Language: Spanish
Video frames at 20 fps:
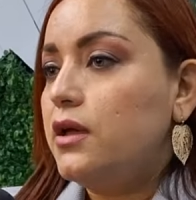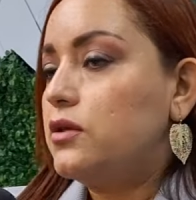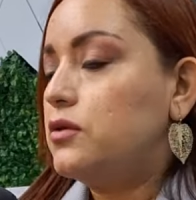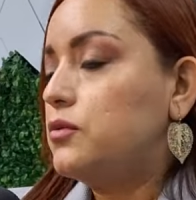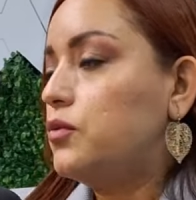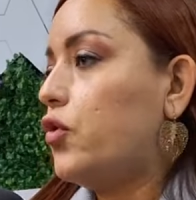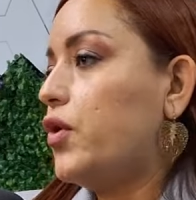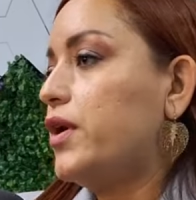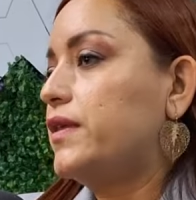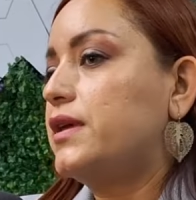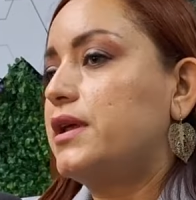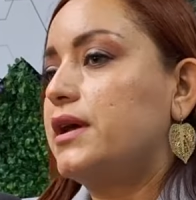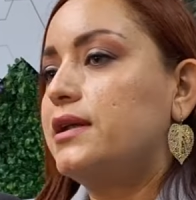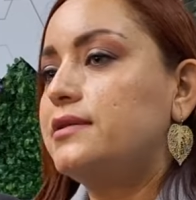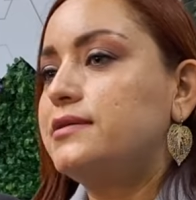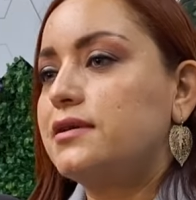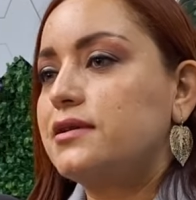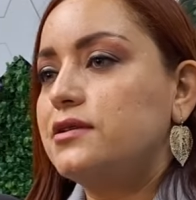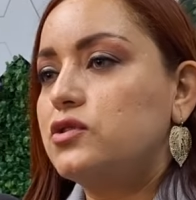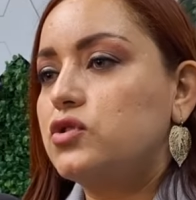Yo voy a andar en
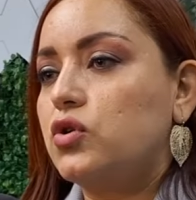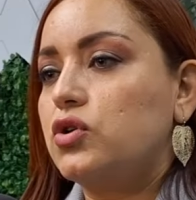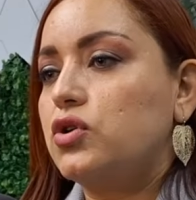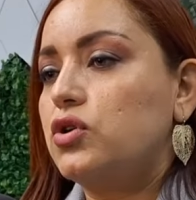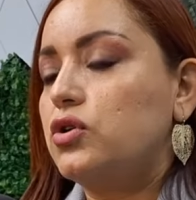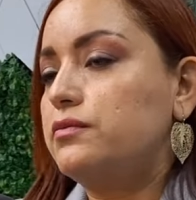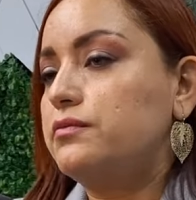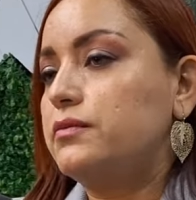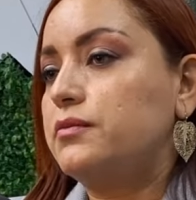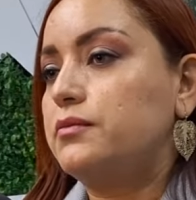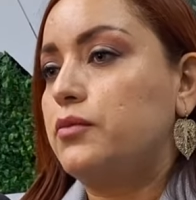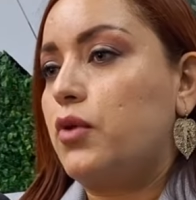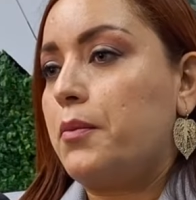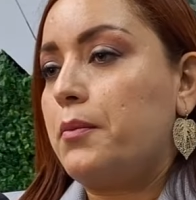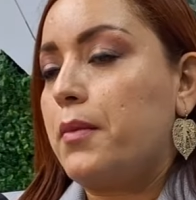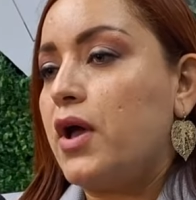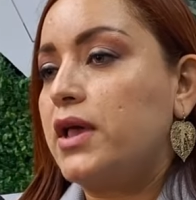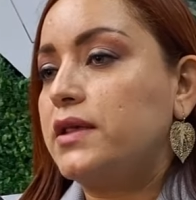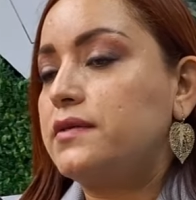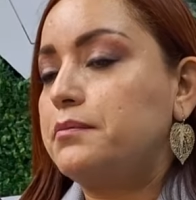el territorio,
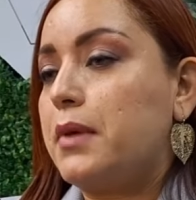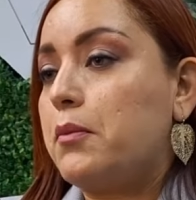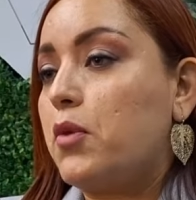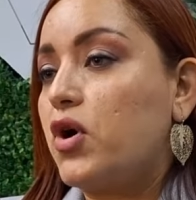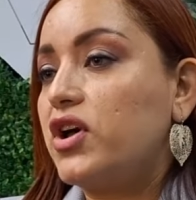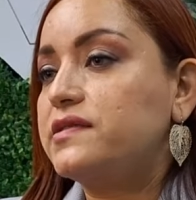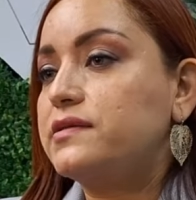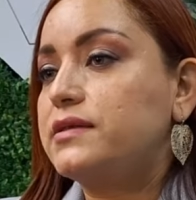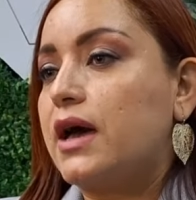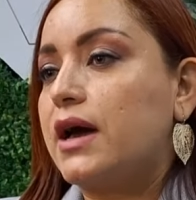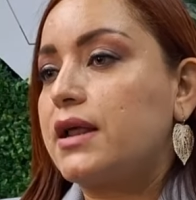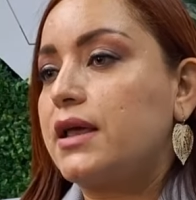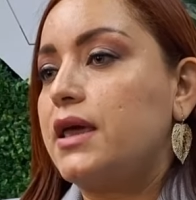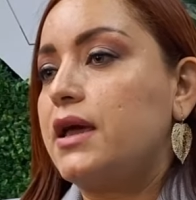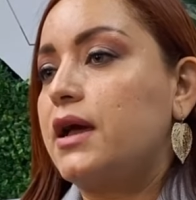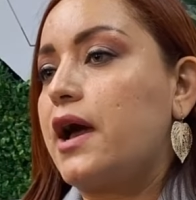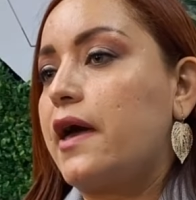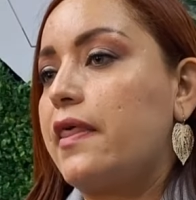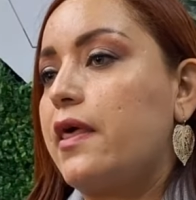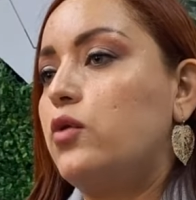vamos a estar
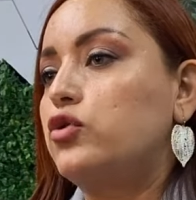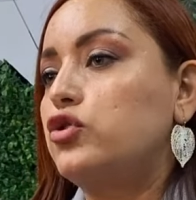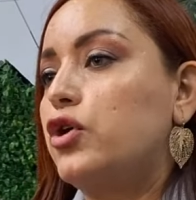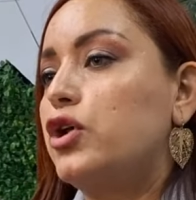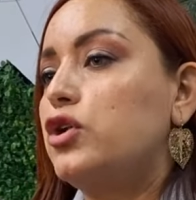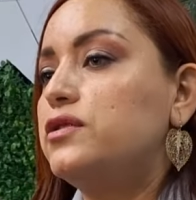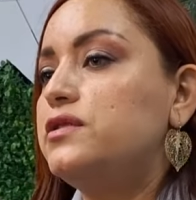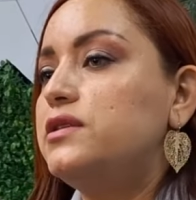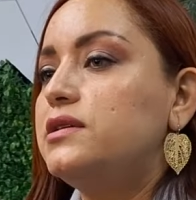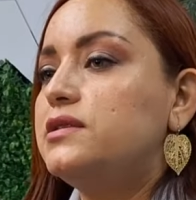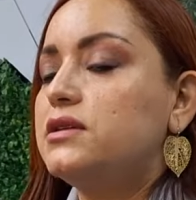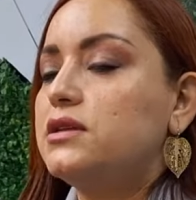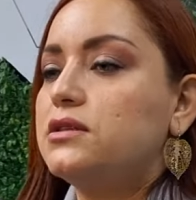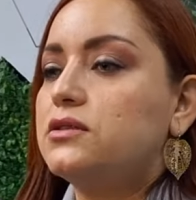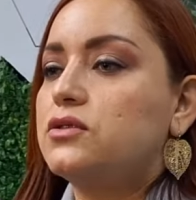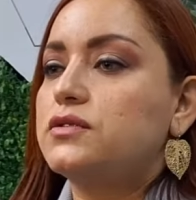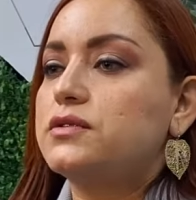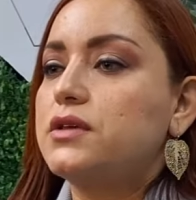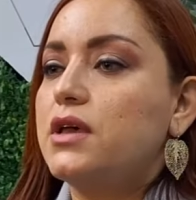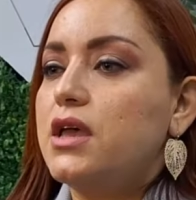en cada uno de los
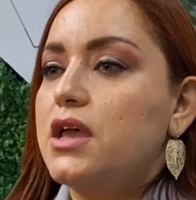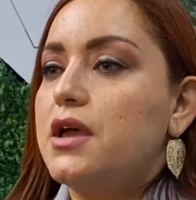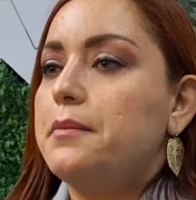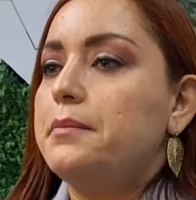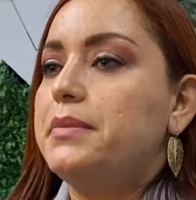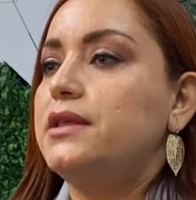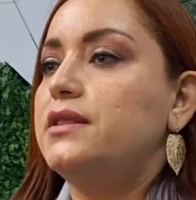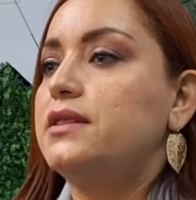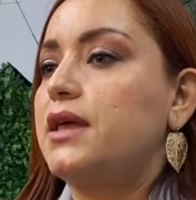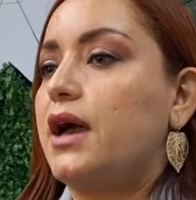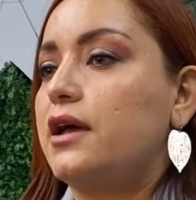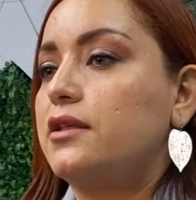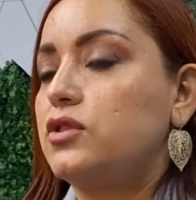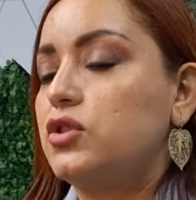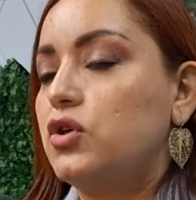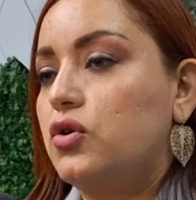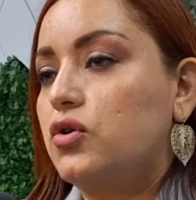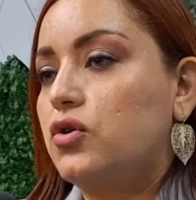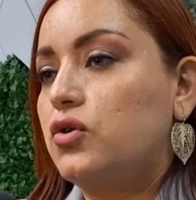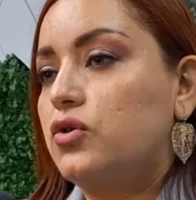distritos
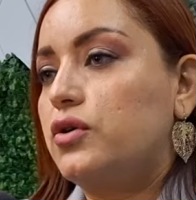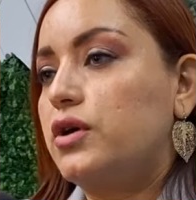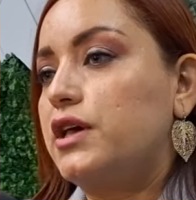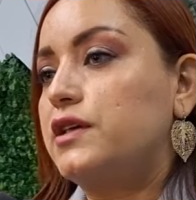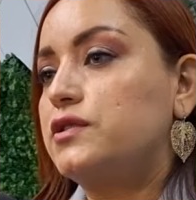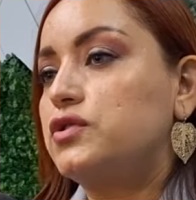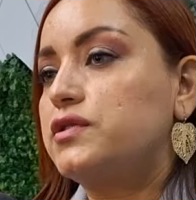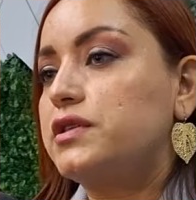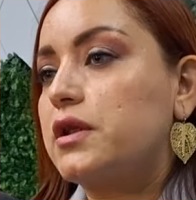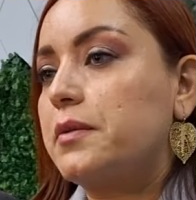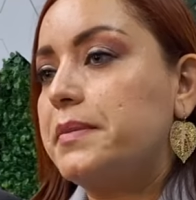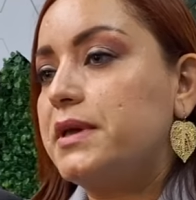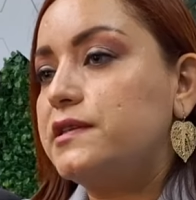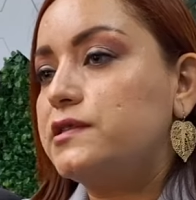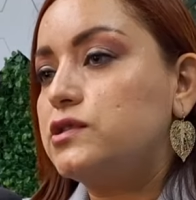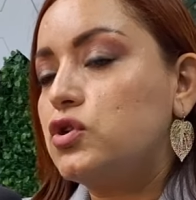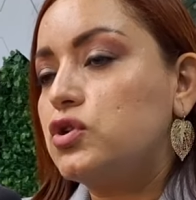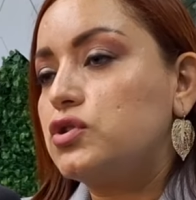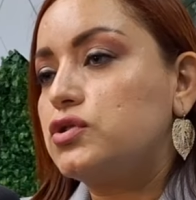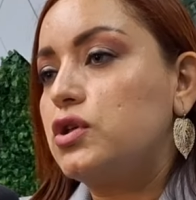brindando esos
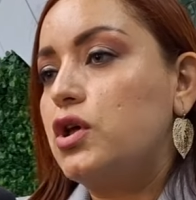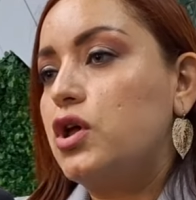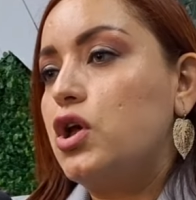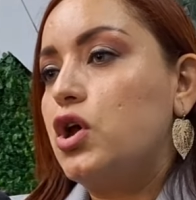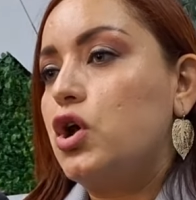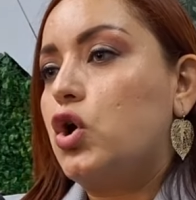servicios